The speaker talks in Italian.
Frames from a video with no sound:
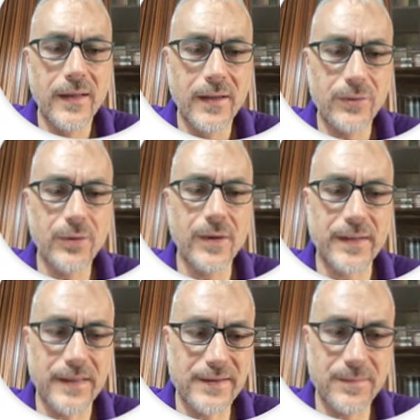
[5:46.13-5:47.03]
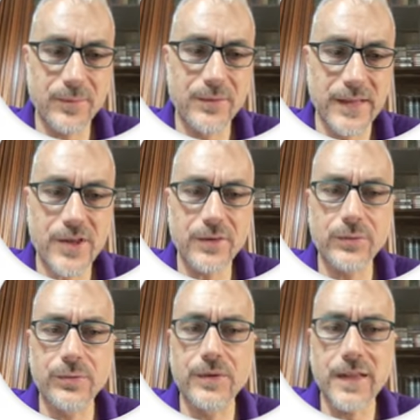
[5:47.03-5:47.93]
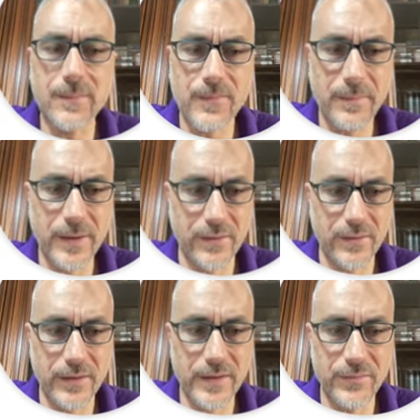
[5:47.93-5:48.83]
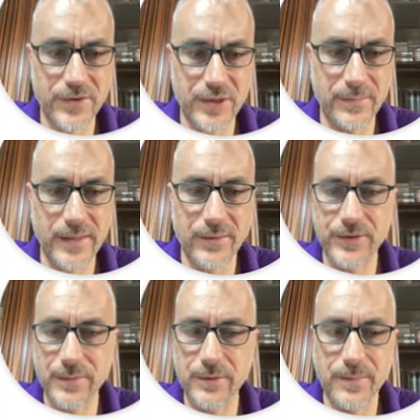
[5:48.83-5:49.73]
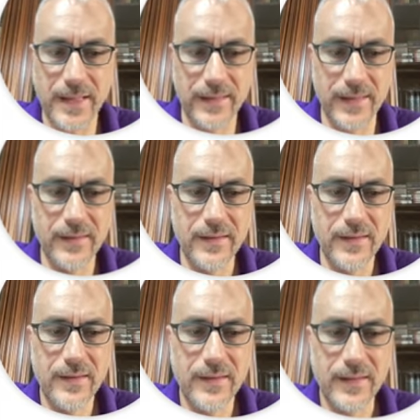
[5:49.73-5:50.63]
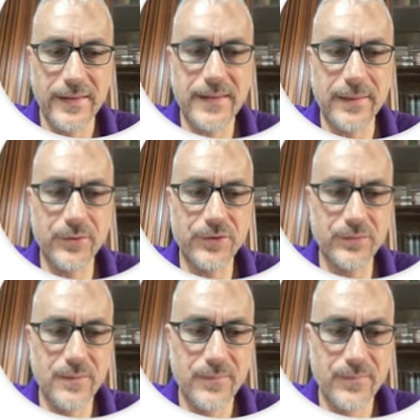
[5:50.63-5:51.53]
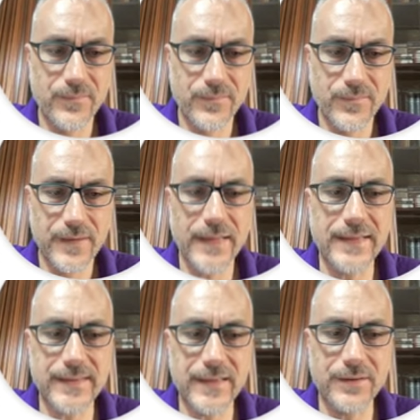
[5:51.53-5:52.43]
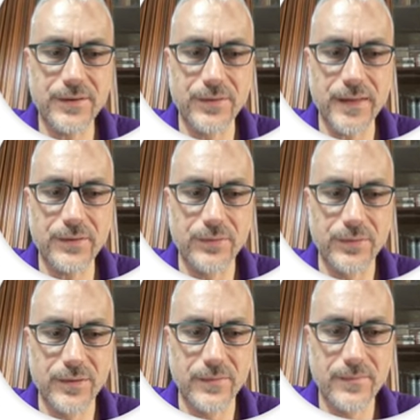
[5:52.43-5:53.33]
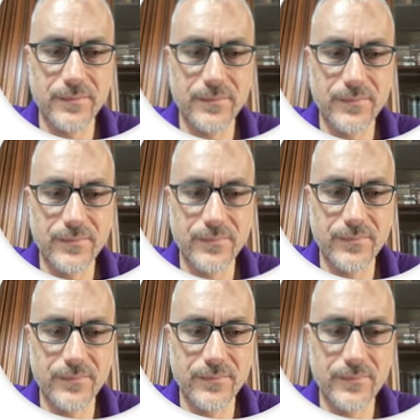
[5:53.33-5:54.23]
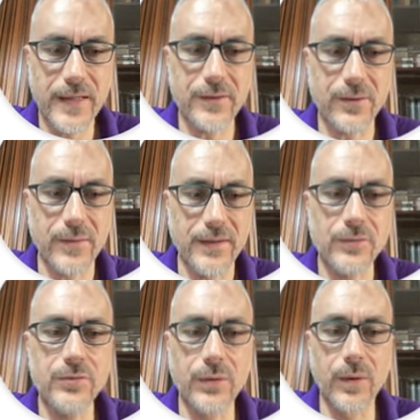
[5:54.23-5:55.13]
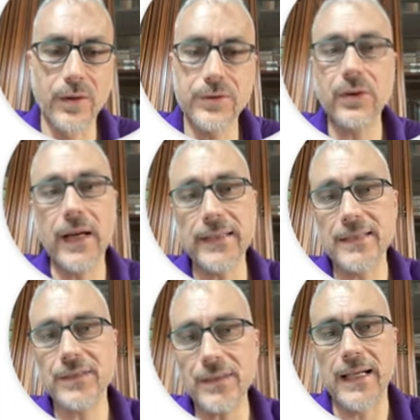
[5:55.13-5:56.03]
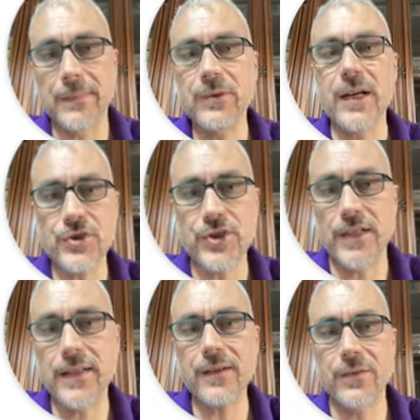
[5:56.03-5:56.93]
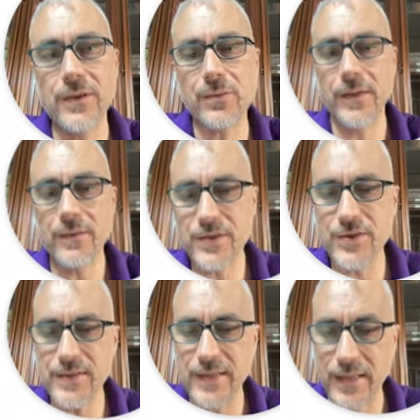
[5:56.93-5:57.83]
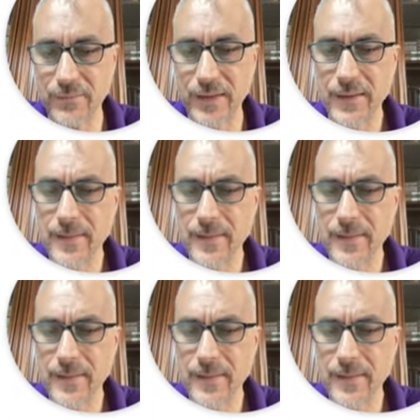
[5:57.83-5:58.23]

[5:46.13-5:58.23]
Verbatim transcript: Google te li spunta già tutti, però noi facciamo una cosa più bella. Andiamo su deseleziona tutto. Ecco qua, tutto vuoto, adesso andiamo a scegliere noi quello che ci serve.